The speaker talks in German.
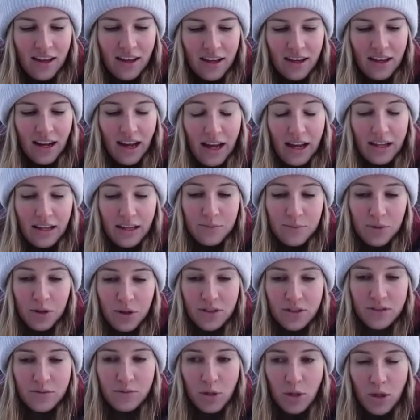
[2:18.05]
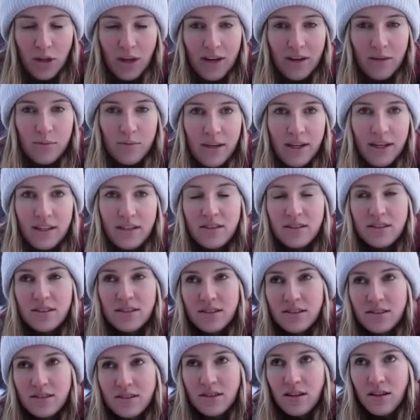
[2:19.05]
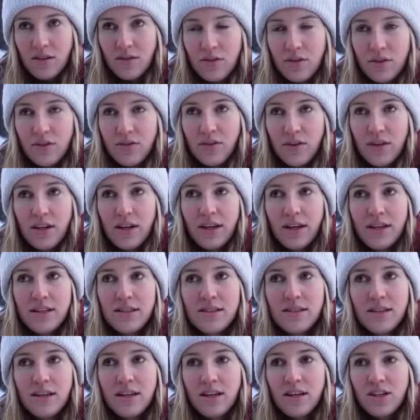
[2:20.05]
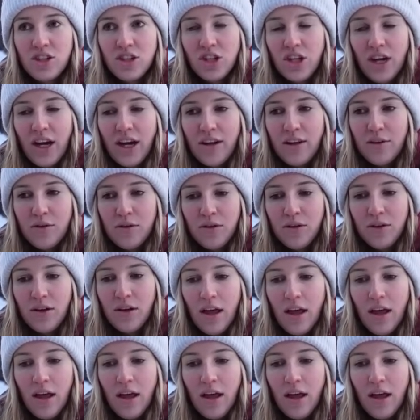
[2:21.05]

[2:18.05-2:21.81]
Klar, ich habe trotzdem noch lange überlegt, es ist auf jeden Fall eine riesige Entscheidung.